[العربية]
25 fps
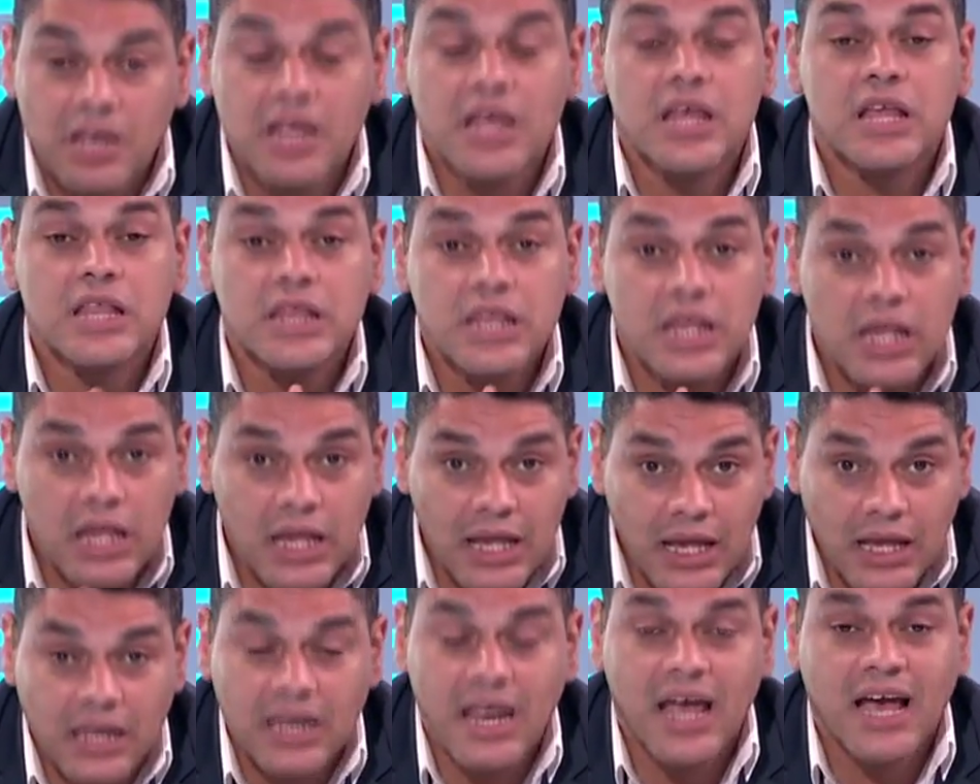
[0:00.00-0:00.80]

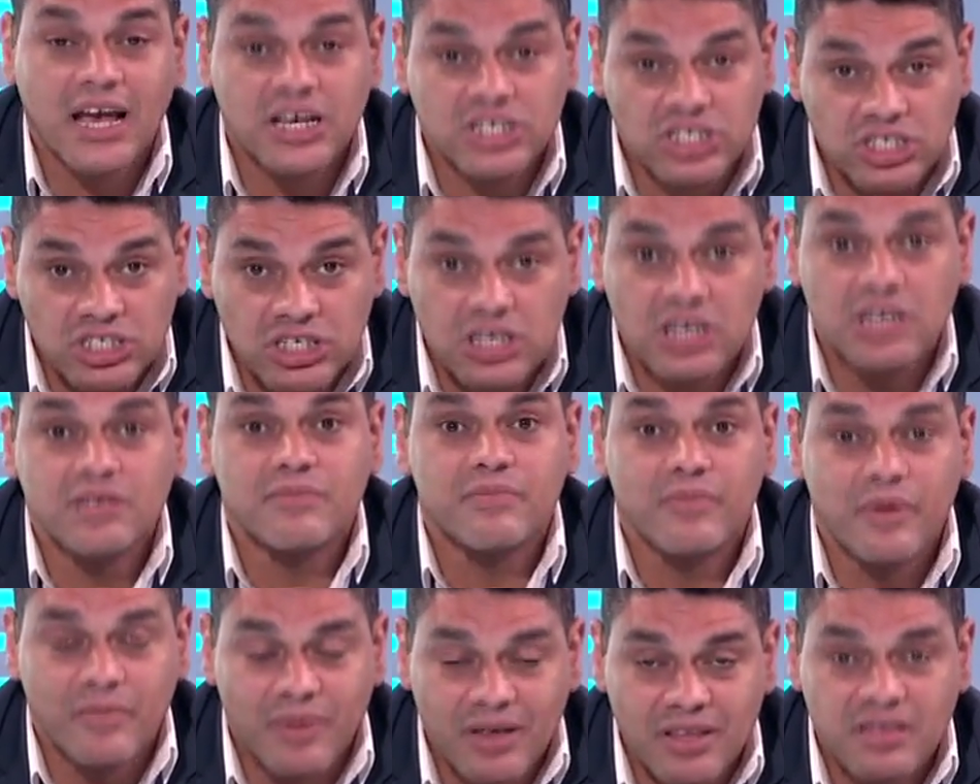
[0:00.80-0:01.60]
لان احنا
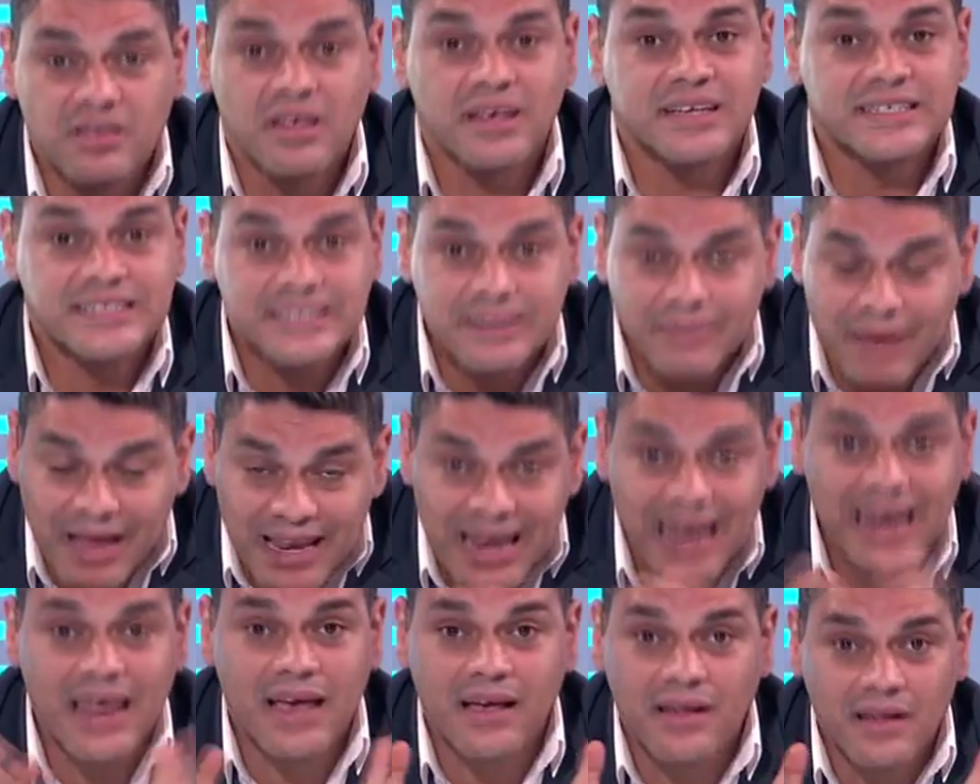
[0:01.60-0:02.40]
عايشين بمنطق
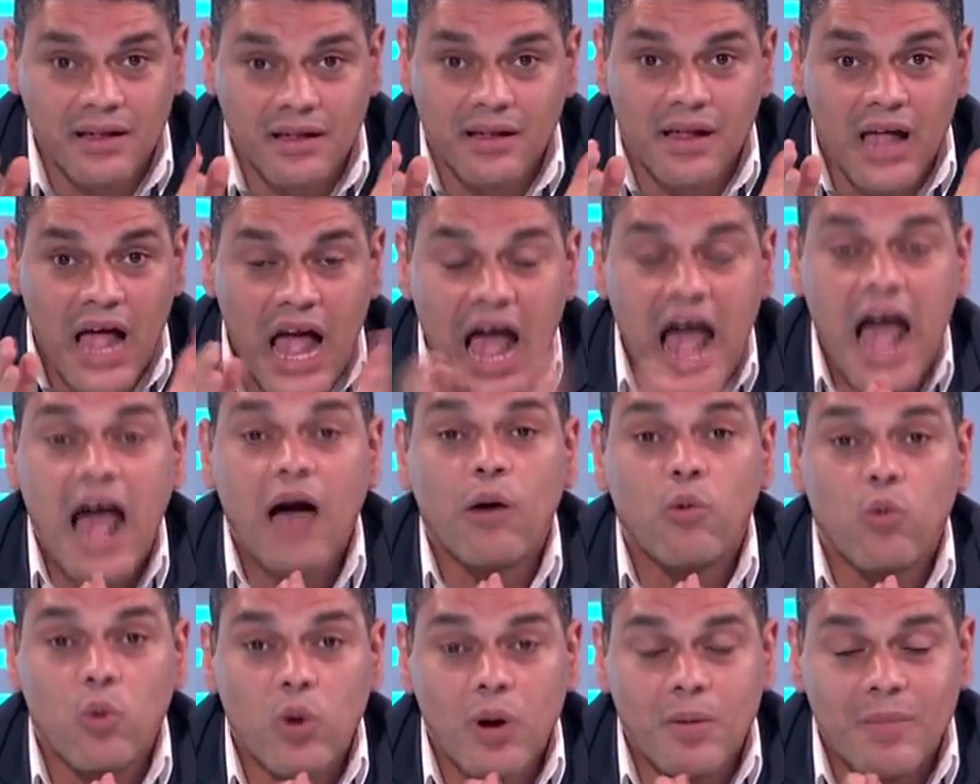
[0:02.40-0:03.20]
السبهلله
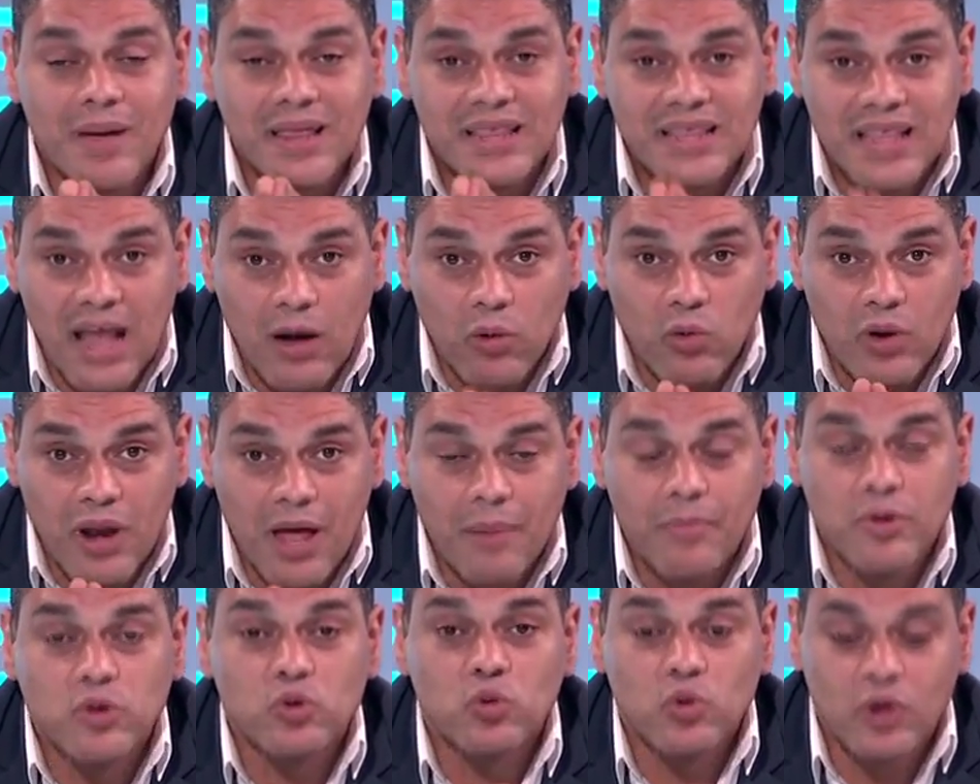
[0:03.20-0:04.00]
اول ما
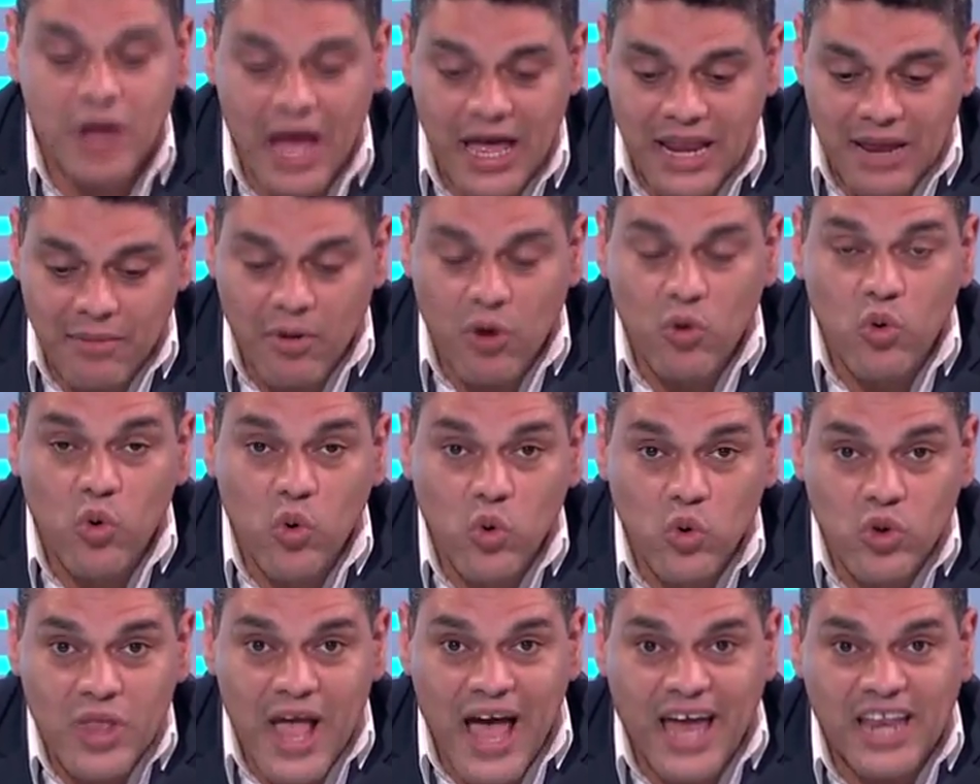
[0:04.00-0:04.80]
الدوله بتقول انا
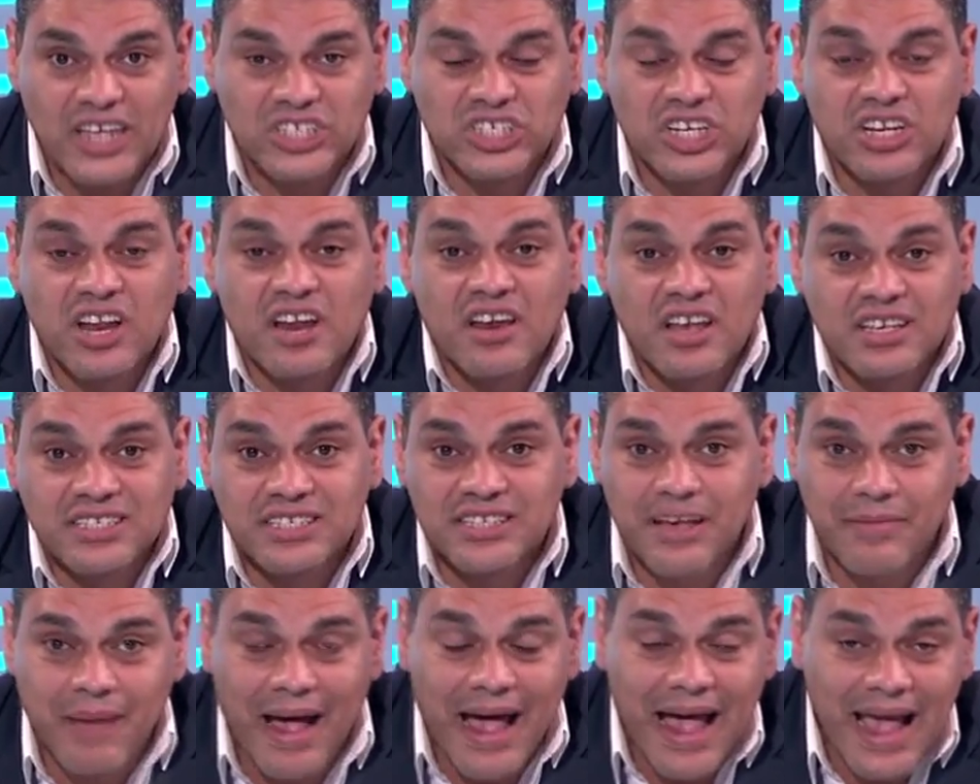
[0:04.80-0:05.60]
موجوده علشان
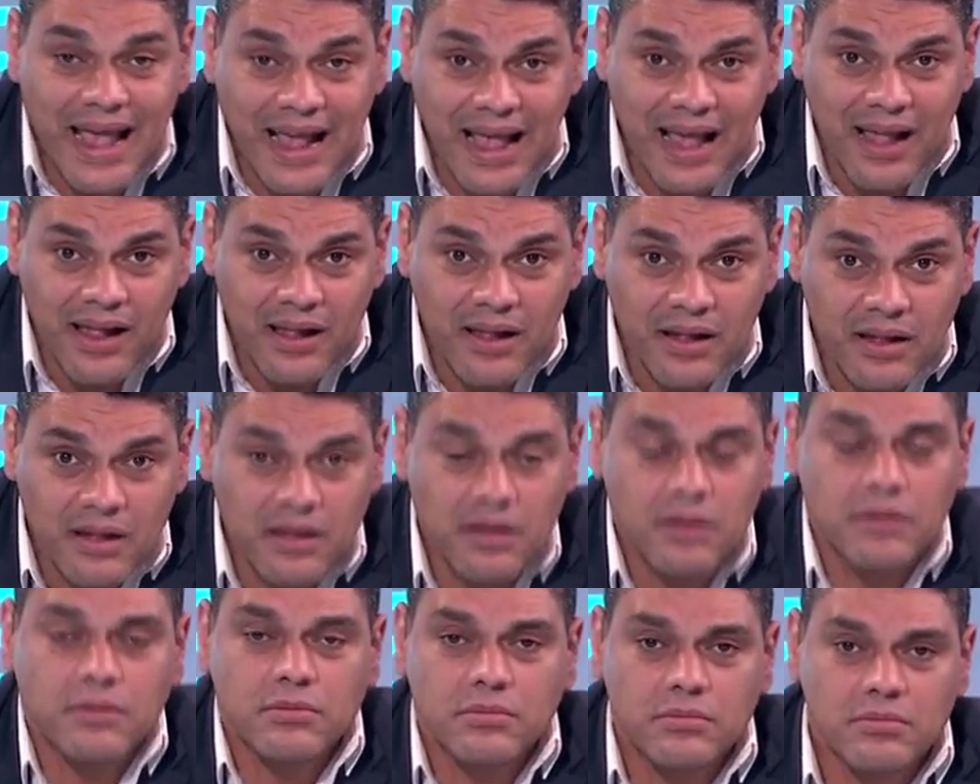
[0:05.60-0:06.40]
انظم حاجه
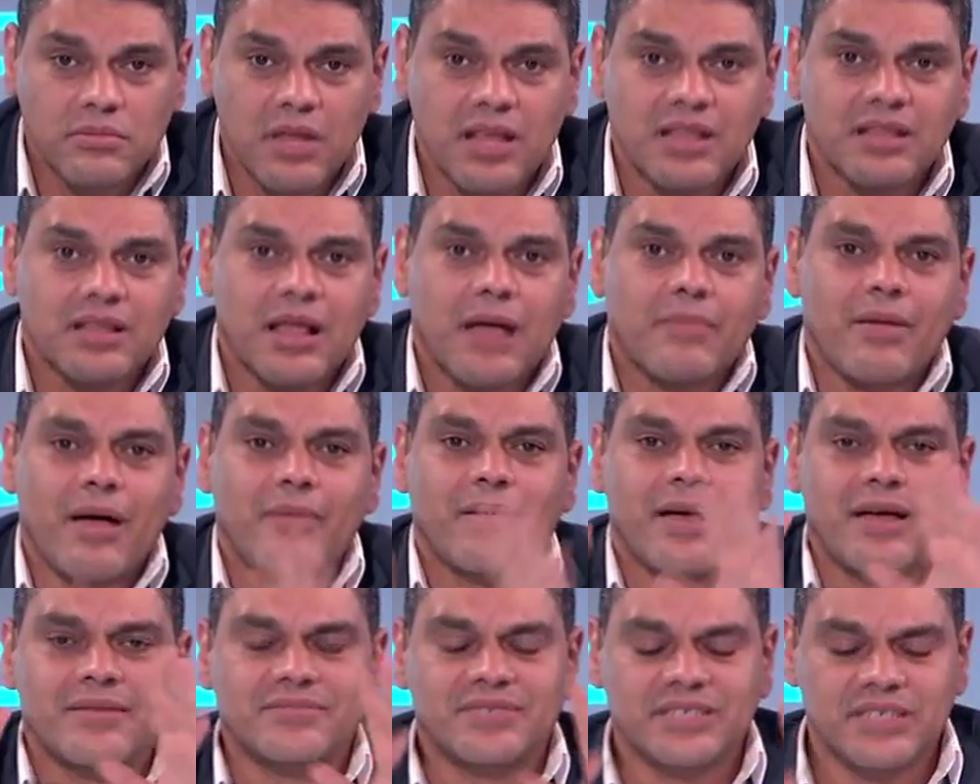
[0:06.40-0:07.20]
نطلع بقى
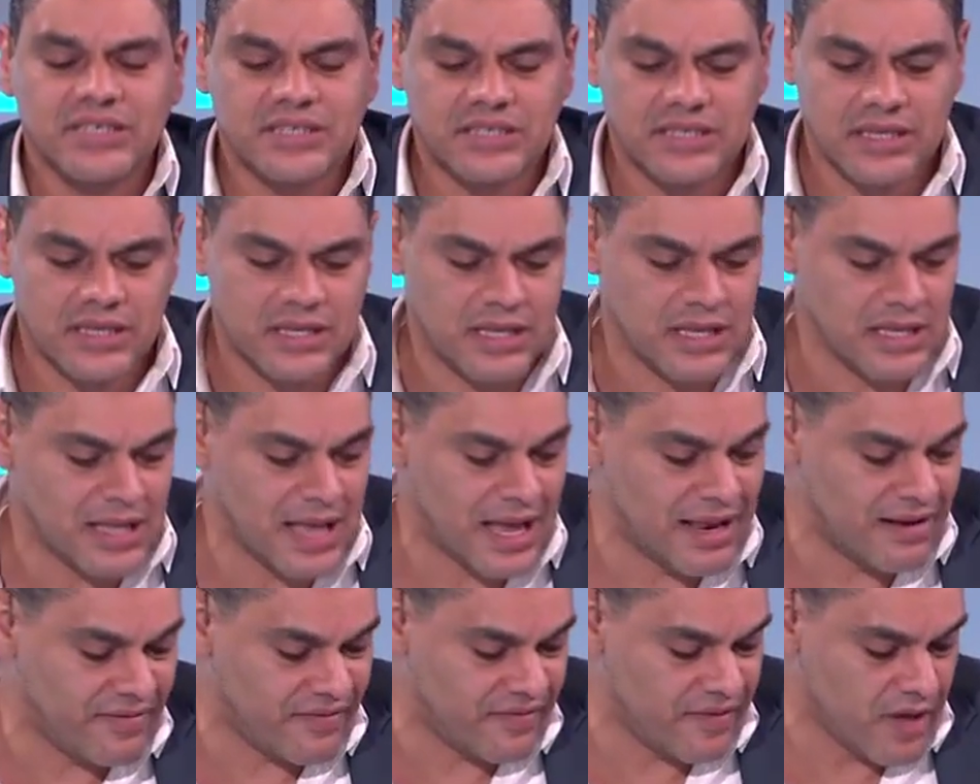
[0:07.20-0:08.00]
بخمسين ستين
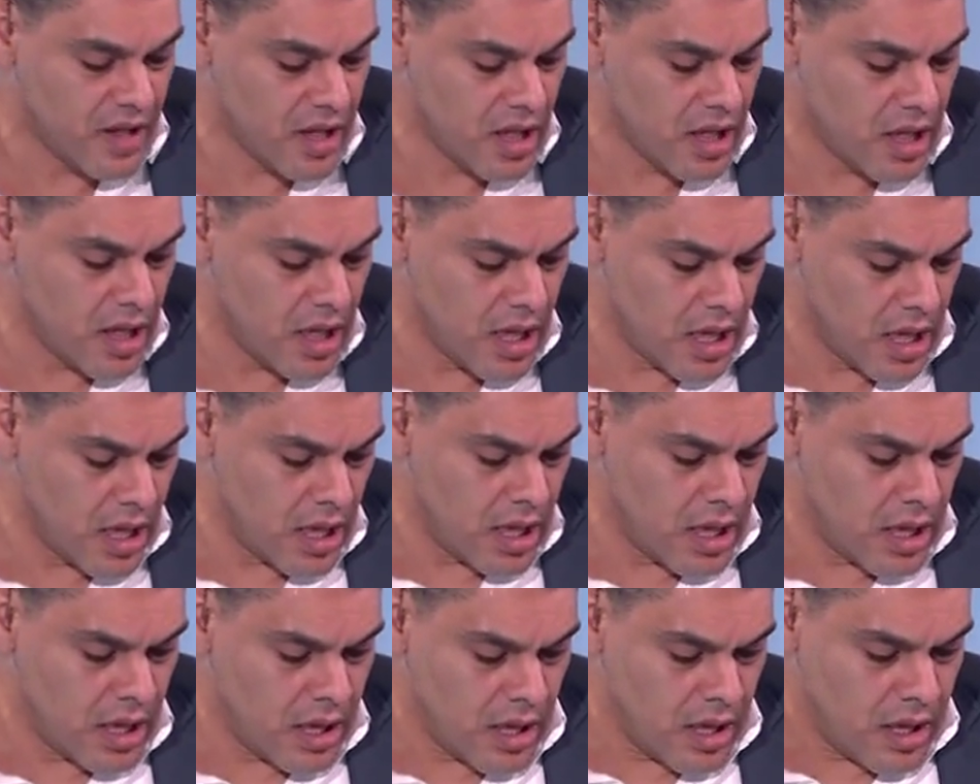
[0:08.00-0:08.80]
الف
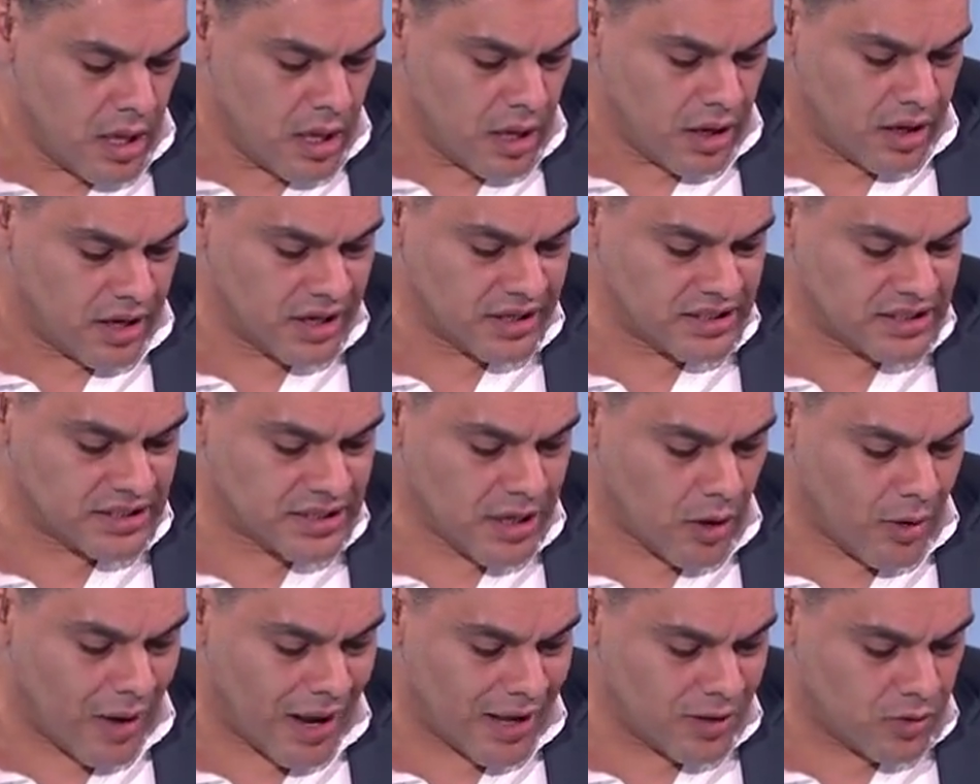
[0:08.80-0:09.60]

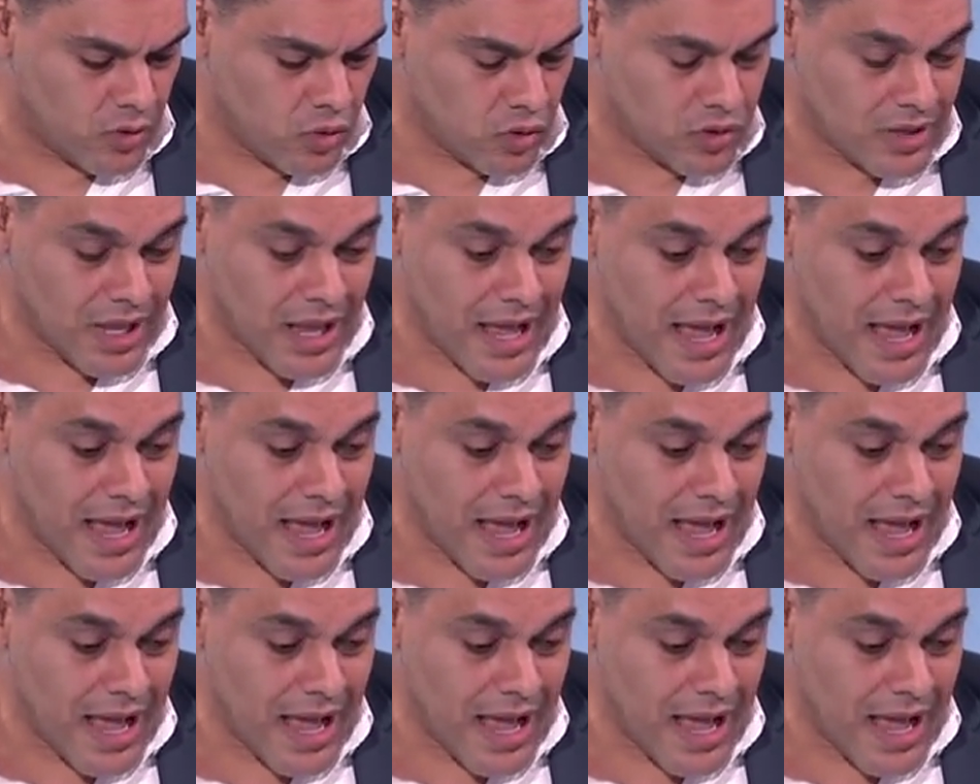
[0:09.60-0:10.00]
قصه وحدوته